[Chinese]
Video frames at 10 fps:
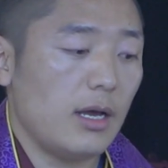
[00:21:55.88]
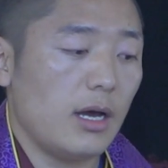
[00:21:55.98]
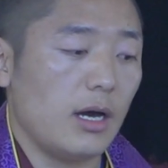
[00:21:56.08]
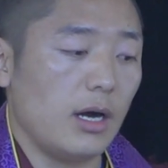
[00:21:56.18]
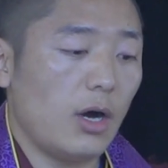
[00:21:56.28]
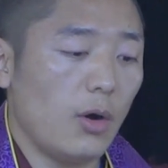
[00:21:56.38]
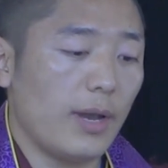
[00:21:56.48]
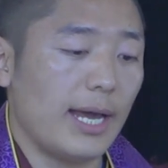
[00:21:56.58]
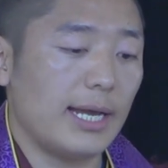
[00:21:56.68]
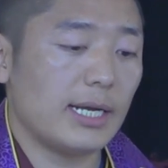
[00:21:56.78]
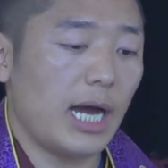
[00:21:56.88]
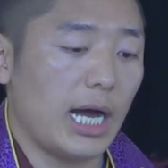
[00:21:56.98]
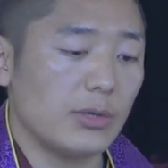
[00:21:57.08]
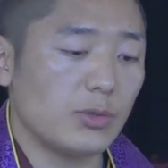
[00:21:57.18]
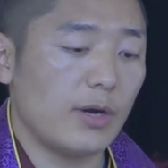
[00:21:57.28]
呃，后来
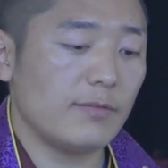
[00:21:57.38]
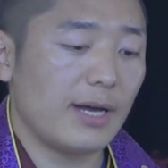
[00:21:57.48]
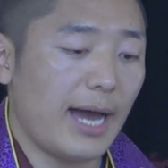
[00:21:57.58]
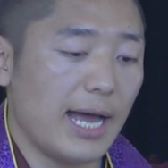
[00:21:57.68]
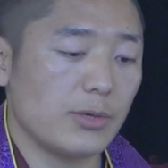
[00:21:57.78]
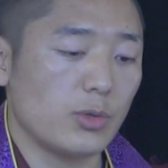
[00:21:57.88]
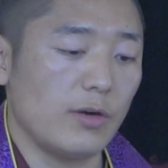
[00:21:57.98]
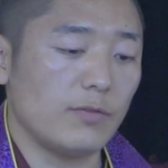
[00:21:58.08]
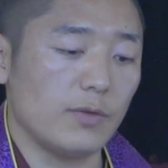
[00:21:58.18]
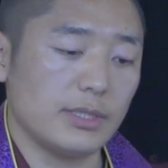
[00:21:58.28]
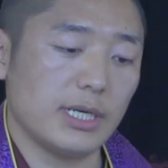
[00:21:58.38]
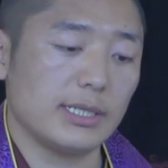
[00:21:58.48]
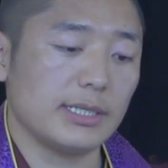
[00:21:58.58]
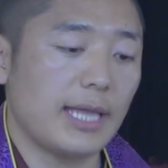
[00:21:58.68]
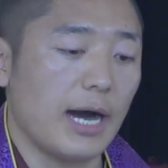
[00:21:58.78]
汉传汉传佛教
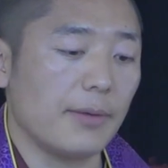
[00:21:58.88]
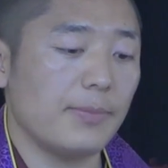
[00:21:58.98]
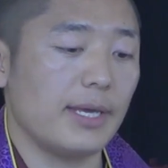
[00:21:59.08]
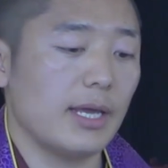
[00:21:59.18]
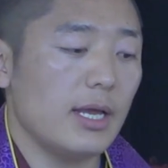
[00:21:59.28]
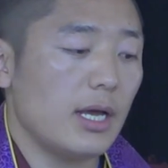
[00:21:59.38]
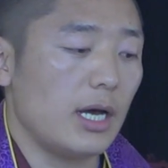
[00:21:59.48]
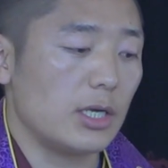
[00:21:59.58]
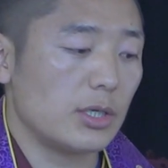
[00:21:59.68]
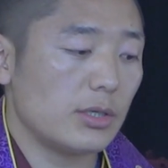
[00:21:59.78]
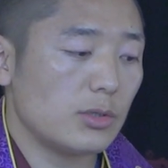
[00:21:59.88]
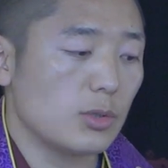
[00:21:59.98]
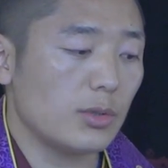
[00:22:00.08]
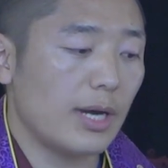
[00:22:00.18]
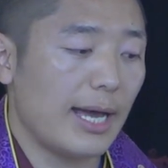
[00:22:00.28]
的唐密呃
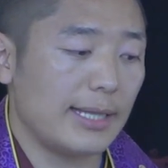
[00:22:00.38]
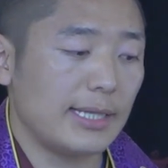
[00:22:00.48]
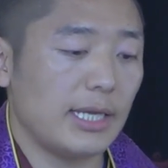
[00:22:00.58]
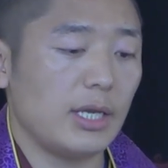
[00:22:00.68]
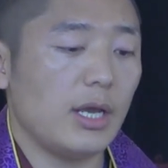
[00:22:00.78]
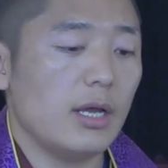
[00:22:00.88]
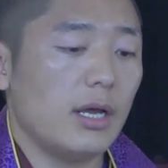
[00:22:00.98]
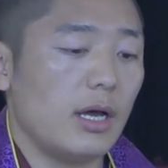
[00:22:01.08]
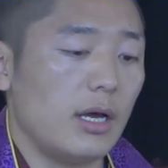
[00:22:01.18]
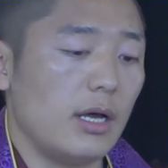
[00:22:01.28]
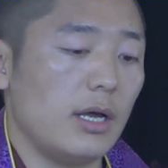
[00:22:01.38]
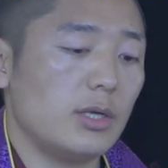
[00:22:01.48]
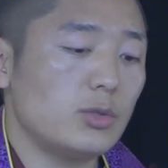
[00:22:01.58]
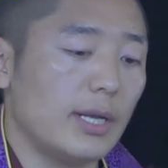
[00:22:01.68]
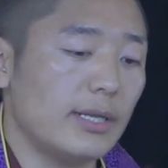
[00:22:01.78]
从汉地
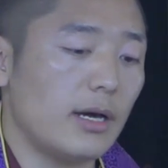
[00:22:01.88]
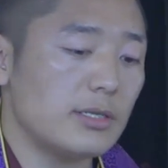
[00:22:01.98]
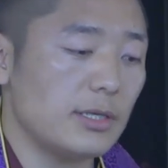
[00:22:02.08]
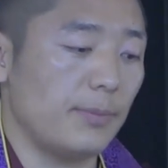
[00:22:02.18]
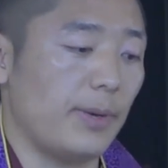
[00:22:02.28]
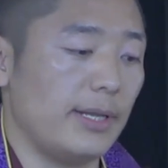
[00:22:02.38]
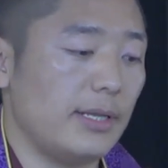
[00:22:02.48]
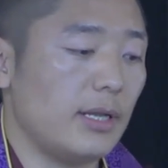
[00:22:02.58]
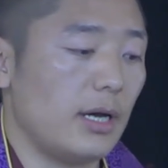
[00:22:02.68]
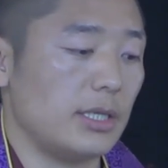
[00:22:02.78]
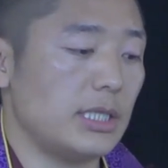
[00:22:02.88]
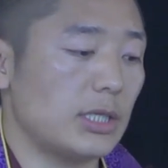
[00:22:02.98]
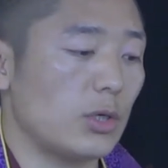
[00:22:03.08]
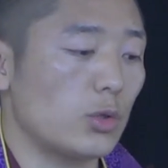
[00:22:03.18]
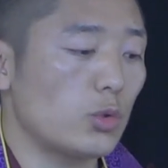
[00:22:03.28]
呃传到日本啊，叫
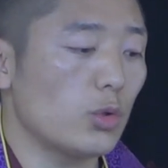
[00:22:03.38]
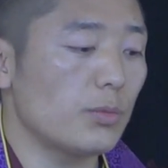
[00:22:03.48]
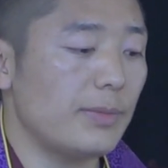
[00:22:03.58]
做东